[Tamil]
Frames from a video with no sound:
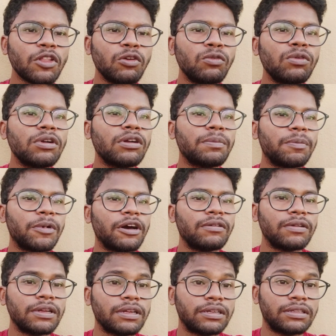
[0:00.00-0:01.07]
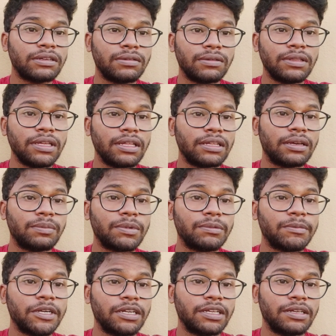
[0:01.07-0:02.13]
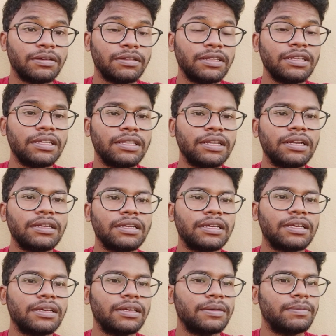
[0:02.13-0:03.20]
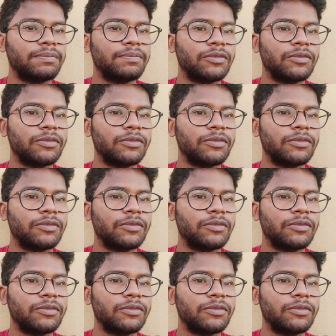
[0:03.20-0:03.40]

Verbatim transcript: உங்களோட பார்வைக்கு எடுத்துகிட்டு வந்து அதுக்கப்புறமா நீங்கள் வந்து இதெல்லாம் நீங்கள்